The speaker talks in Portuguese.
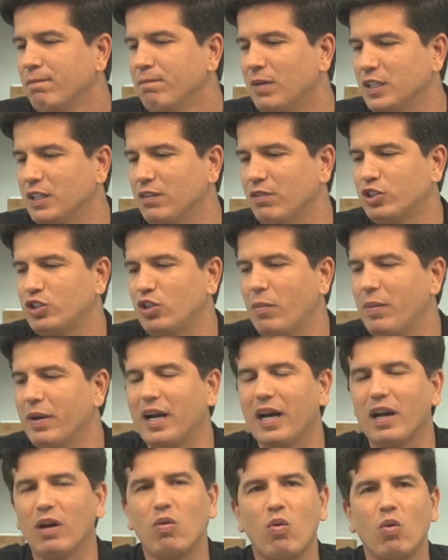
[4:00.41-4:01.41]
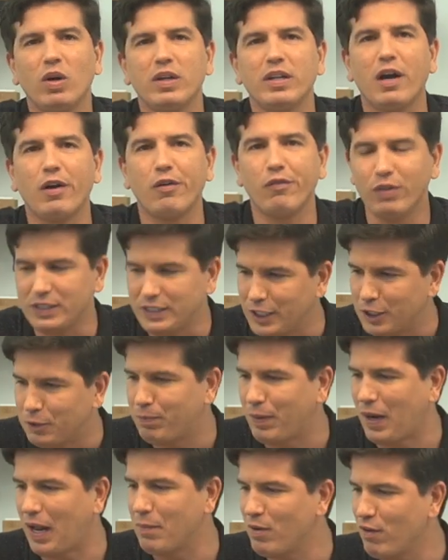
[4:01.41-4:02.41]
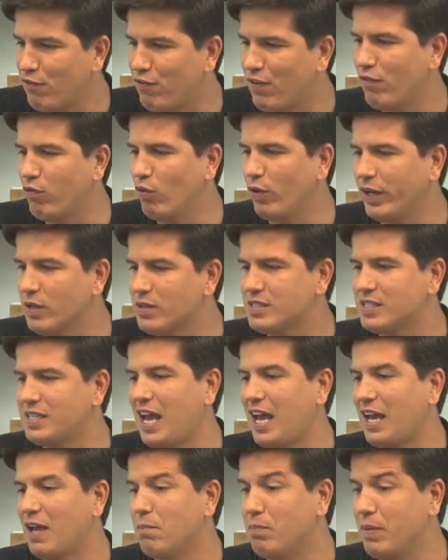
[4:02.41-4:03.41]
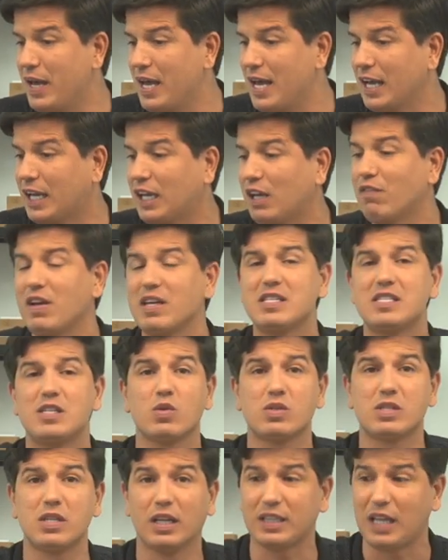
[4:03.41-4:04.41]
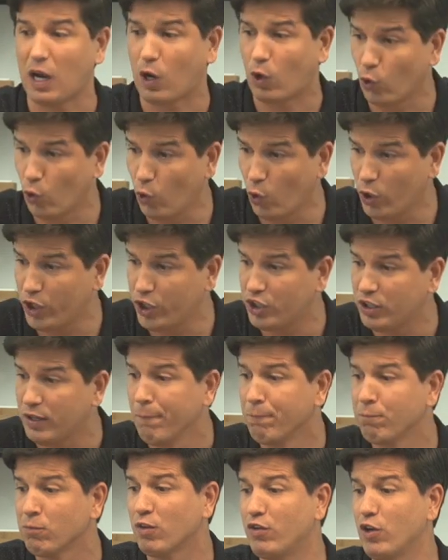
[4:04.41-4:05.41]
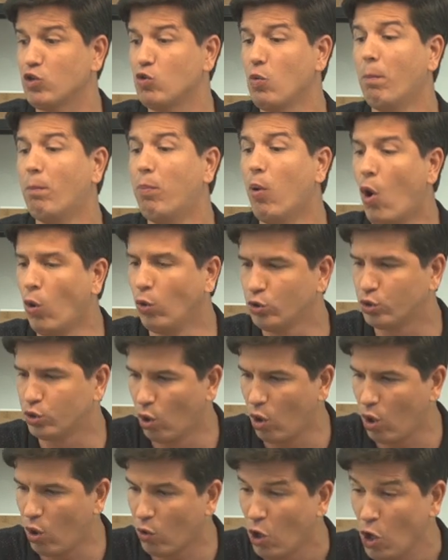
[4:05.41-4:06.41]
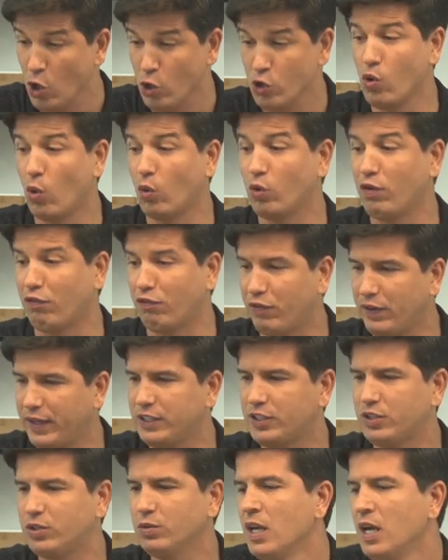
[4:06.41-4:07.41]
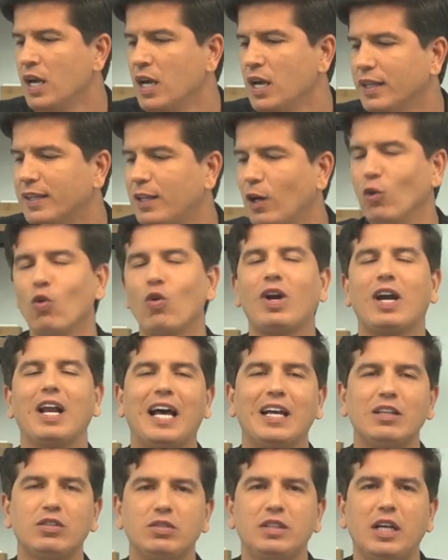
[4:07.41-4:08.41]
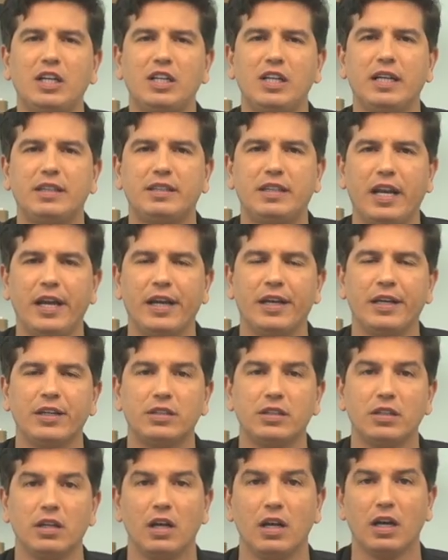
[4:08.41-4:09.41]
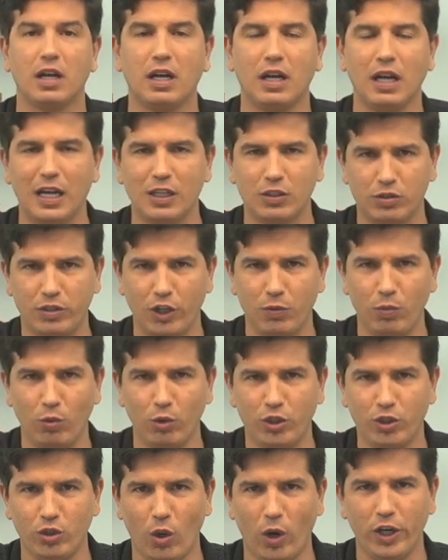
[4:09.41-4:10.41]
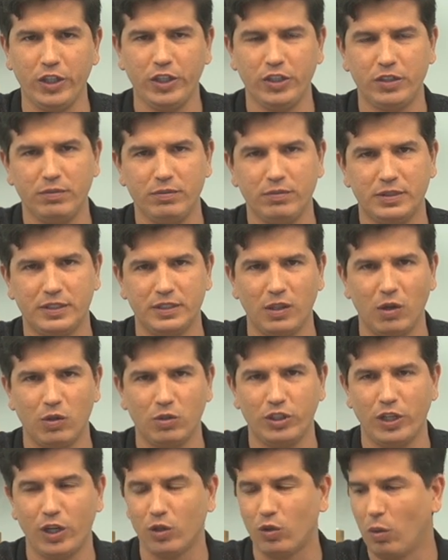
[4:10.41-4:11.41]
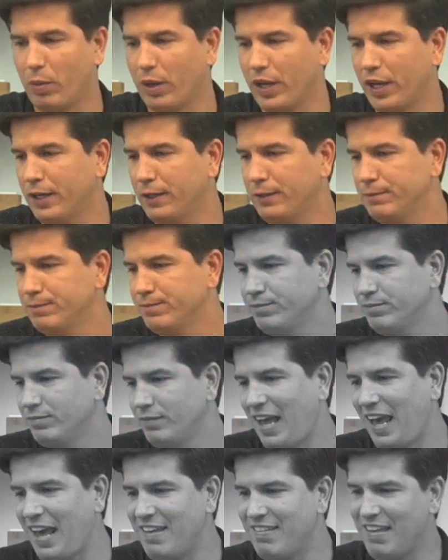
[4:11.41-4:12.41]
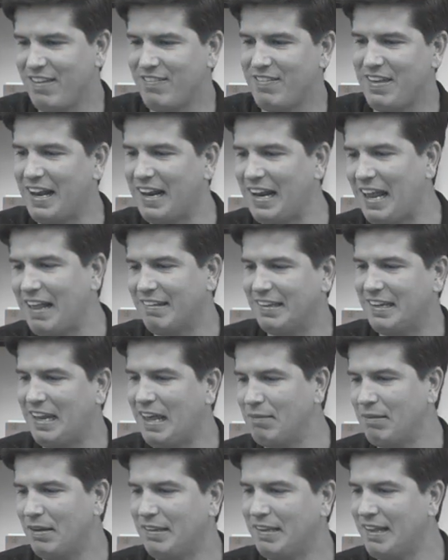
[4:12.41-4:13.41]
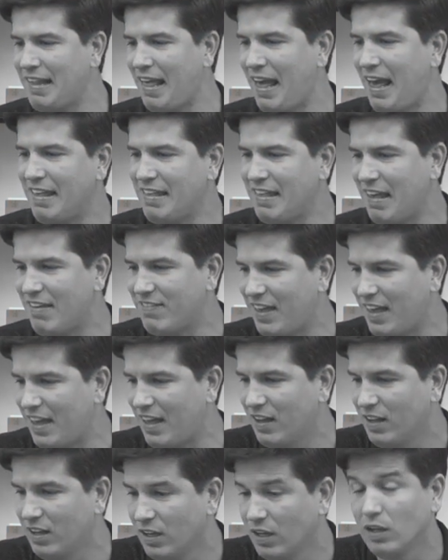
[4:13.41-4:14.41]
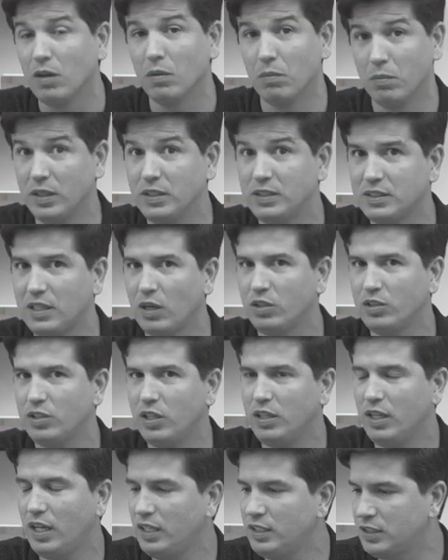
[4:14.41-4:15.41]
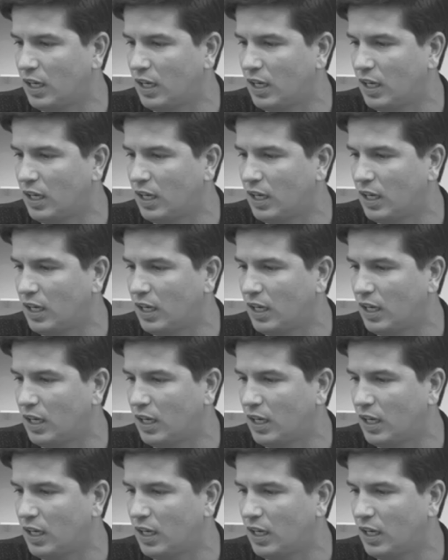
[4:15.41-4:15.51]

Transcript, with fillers: mas eu vou ser obrigado a concordar com vocês. Para mim, favorito CRB, que venceu Santa Cruz, fez um bom jogo, jogo difícil, então, no clássico das letrinhas, clássico das multidões, senão o diretor briga. Ai, GV, clássico das multidões, GV. Tem de saco cheio dele